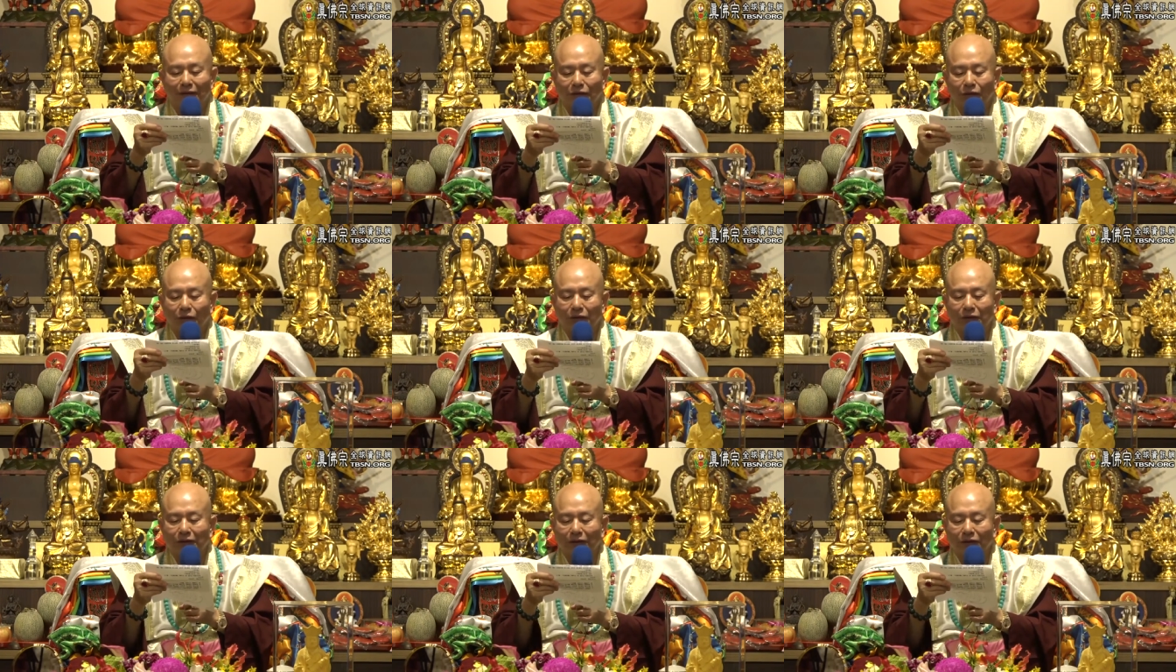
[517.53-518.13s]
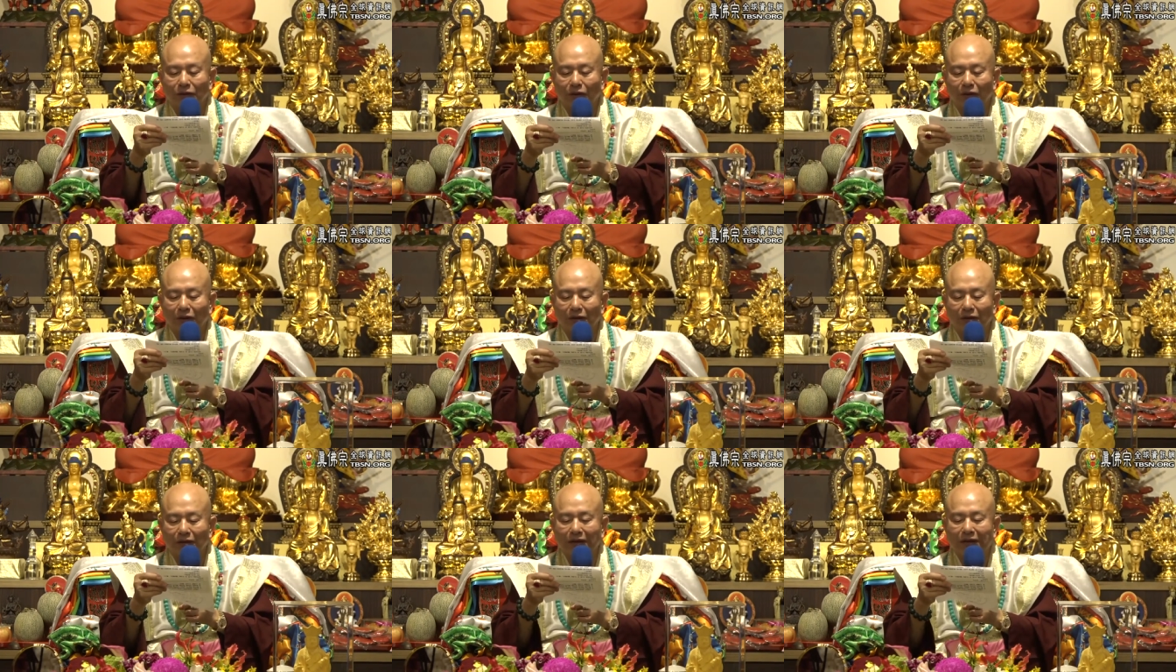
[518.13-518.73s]
所有神都要
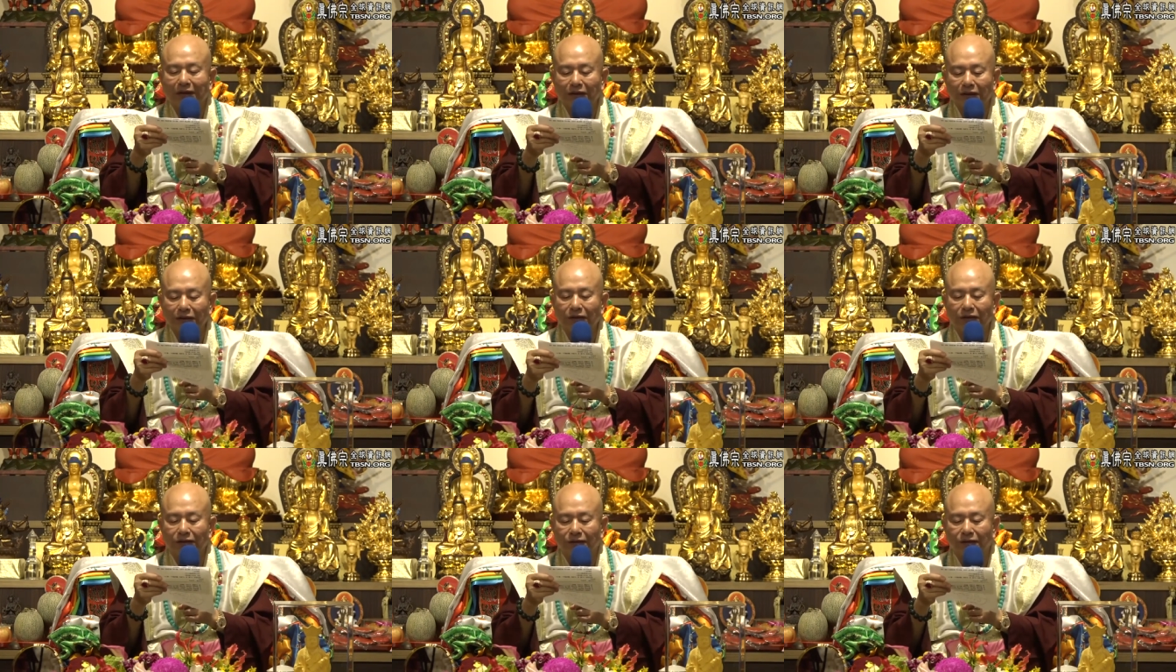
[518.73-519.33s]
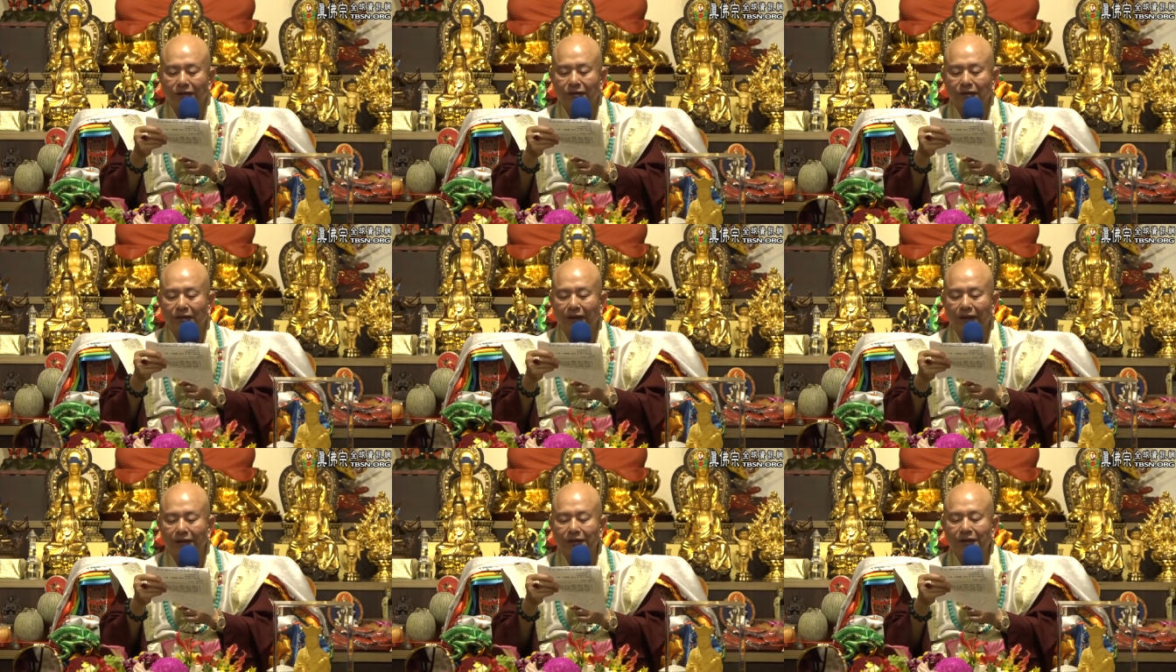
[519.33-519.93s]
礼，一时
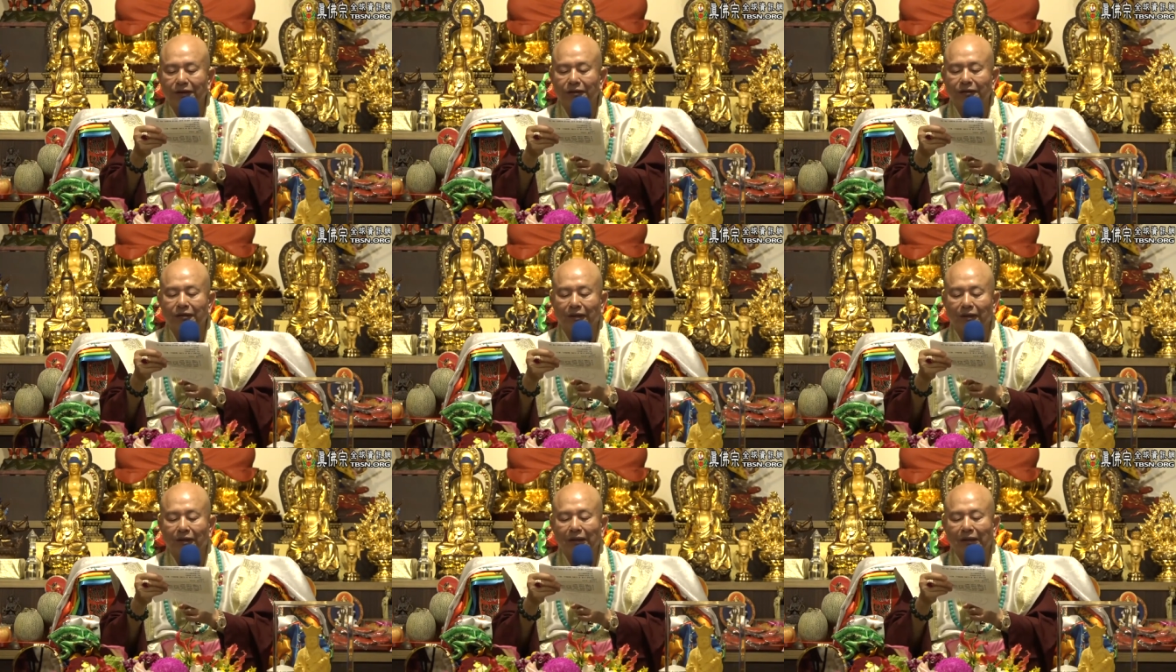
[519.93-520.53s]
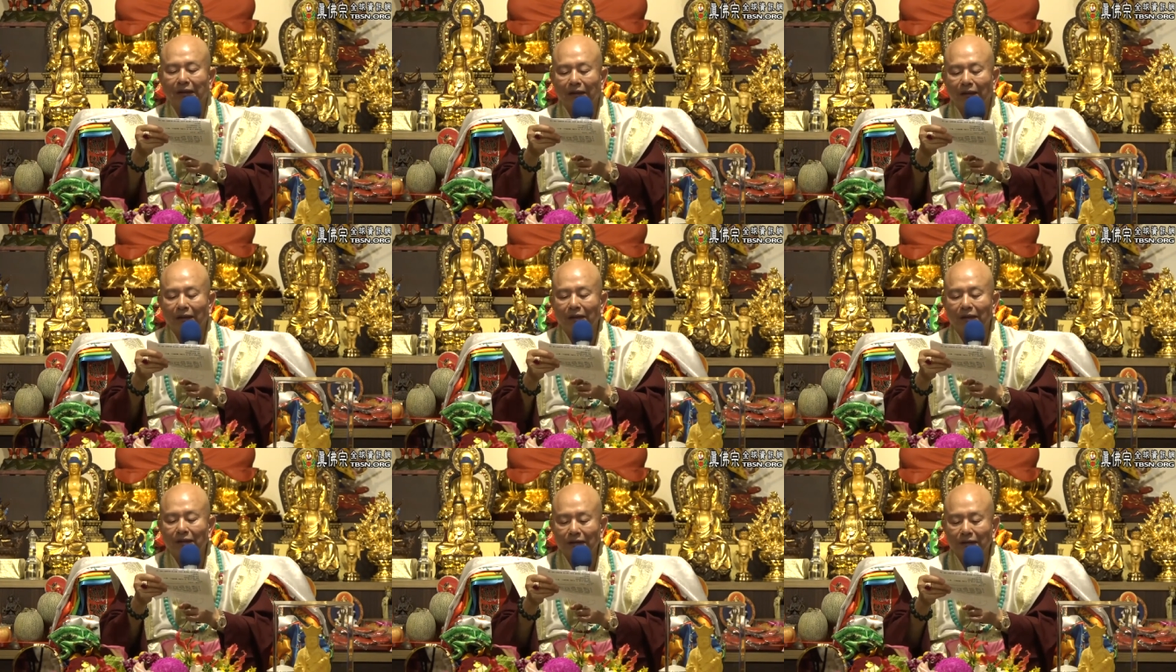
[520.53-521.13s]
雷霆呢。
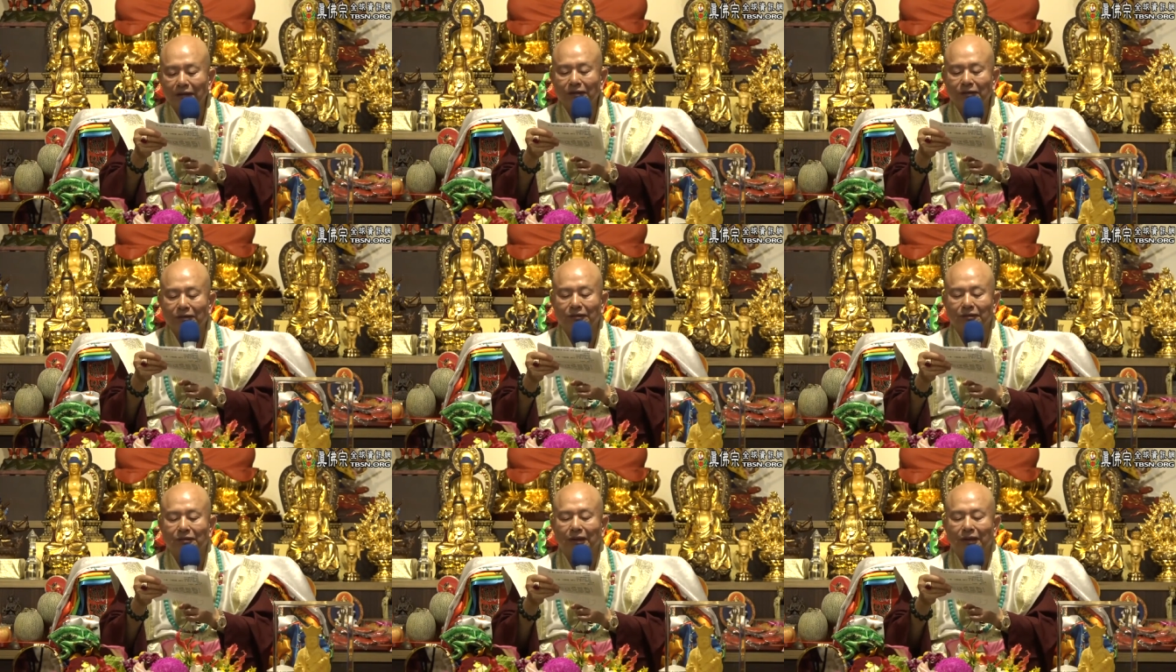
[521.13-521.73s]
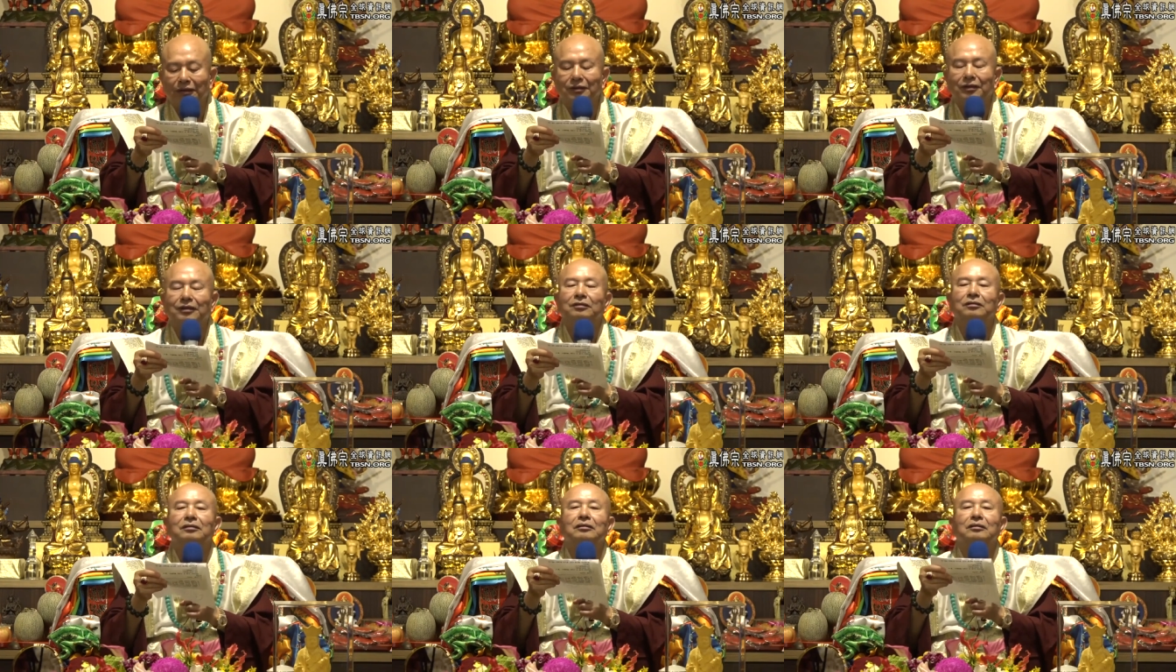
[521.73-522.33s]
意识雷
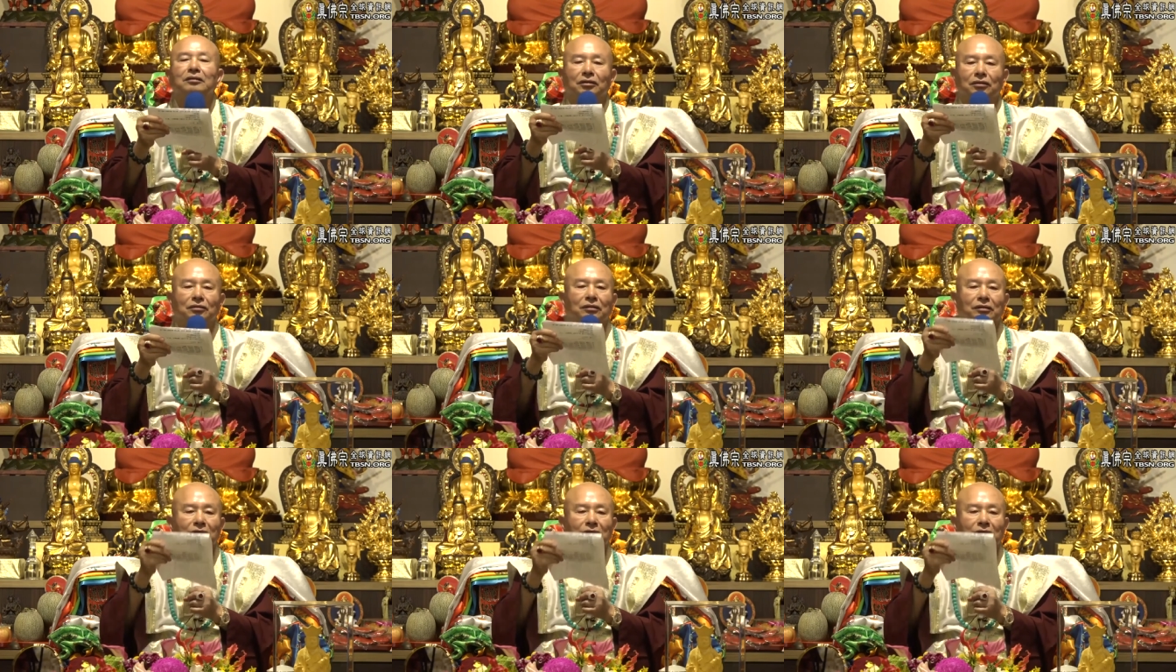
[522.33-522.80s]
霆，就